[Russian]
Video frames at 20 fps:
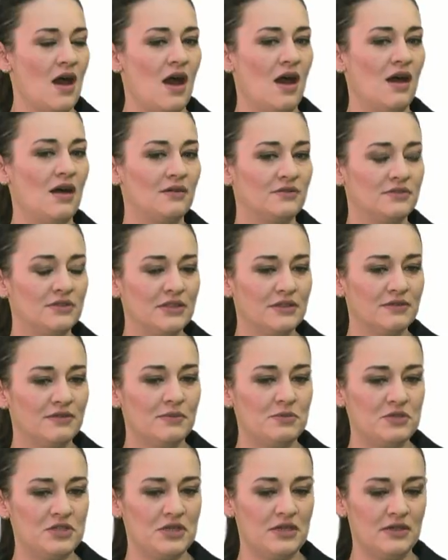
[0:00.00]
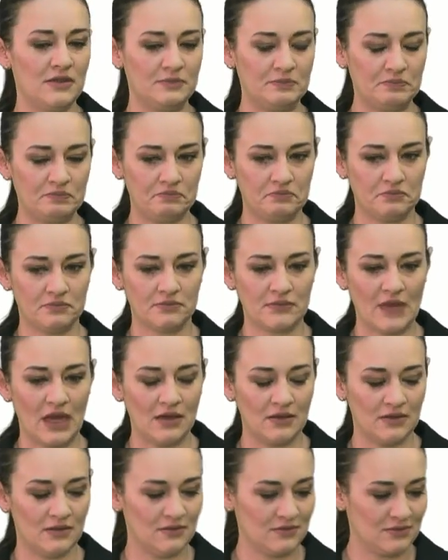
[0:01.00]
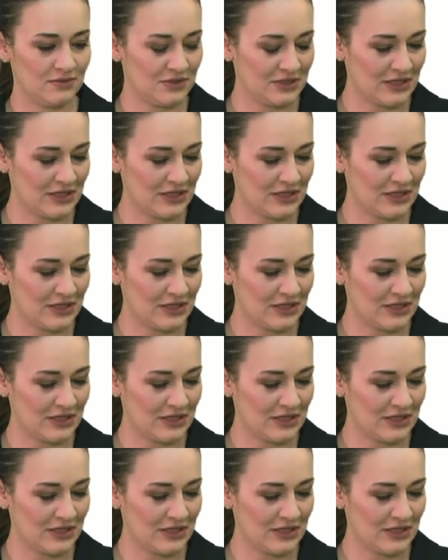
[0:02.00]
А вы вообще э,